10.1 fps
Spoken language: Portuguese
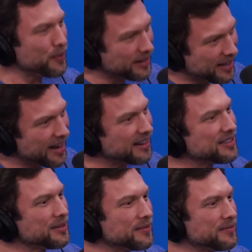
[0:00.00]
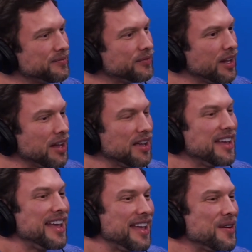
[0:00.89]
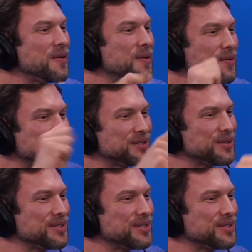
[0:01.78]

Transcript: boa tarde. Eu sou